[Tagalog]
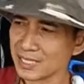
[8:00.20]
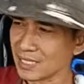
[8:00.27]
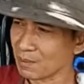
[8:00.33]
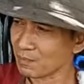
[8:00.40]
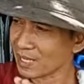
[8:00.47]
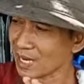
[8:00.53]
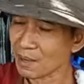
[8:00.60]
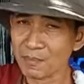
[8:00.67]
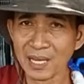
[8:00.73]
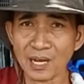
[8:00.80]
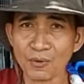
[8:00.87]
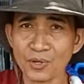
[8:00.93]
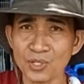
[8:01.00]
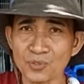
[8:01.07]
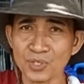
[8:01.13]
kasi marami
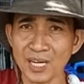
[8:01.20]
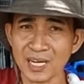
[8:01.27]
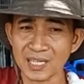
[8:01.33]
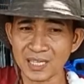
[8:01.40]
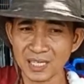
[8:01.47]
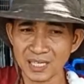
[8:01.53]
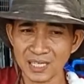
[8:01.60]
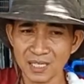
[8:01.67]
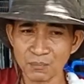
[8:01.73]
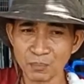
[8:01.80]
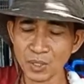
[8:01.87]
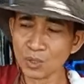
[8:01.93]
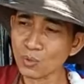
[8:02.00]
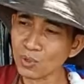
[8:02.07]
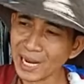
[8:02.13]
ako dito sa garden.
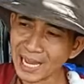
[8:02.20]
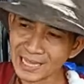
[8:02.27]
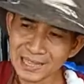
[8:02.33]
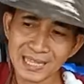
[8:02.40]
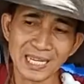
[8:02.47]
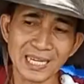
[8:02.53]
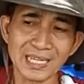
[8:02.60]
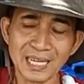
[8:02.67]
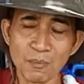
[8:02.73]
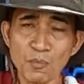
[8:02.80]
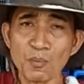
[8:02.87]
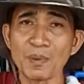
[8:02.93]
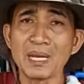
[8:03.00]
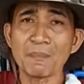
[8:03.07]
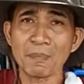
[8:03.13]
Pero lahat ng damo
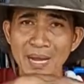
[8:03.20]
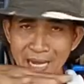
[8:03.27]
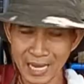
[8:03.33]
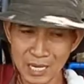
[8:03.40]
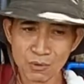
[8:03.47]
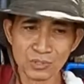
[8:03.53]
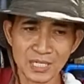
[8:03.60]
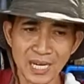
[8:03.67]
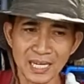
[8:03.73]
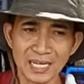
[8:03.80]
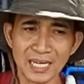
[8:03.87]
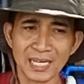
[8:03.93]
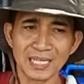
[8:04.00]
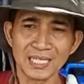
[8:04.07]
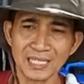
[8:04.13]
pinapakain ko sa
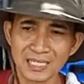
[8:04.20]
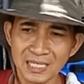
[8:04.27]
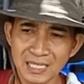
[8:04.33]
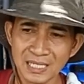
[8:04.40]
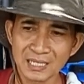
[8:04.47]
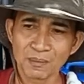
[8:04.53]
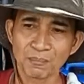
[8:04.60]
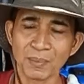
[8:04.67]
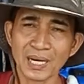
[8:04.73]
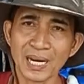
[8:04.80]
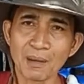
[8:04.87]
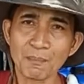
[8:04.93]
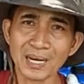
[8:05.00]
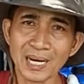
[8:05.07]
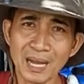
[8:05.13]
kanila para
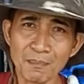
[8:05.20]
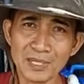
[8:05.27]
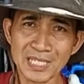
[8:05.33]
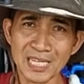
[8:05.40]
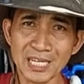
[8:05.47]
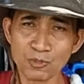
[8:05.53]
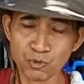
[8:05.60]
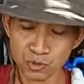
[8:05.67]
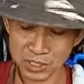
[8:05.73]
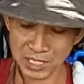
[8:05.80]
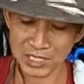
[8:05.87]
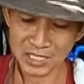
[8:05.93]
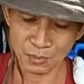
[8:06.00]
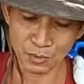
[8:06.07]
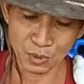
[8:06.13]
marami silang
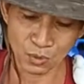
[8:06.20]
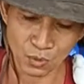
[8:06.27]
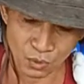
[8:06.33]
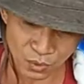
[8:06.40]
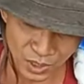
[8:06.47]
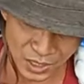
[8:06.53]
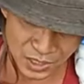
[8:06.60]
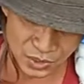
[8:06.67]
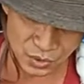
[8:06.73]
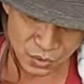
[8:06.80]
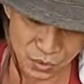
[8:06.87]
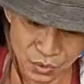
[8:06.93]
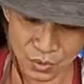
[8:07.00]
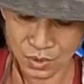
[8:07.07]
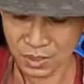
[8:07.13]
sustansya makukuha.
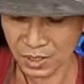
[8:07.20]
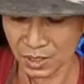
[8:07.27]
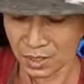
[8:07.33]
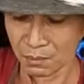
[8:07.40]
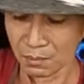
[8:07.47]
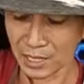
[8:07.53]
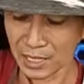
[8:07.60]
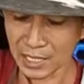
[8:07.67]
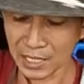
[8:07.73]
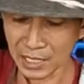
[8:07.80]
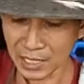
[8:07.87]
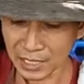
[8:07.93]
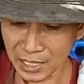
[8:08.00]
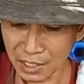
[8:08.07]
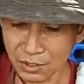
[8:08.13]
So,
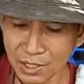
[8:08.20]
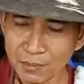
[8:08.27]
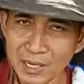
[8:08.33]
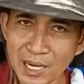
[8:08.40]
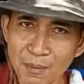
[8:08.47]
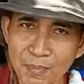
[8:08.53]
makikita nyo naman